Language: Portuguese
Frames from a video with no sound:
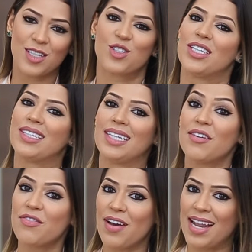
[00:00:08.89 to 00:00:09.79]
Eu sou
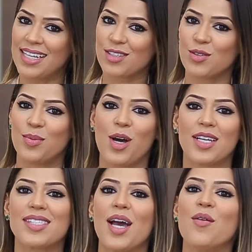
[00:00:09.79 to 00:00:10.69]
Adriana Félix, do
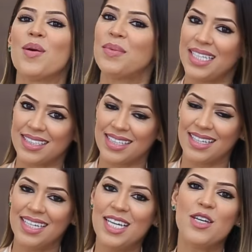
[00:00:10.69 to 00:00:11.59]
blog Se Arruma
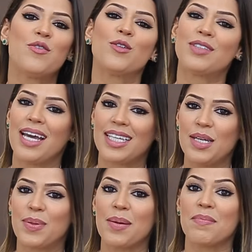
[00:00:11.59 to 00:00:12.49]
Menina, e voltei
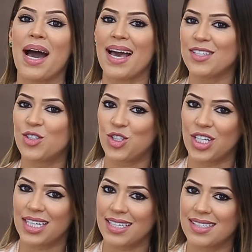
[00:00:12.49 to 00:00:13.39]
aqui para mais
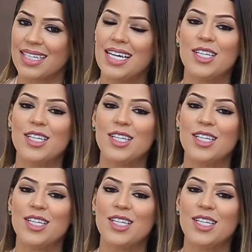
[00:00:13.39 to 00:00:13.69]
dicas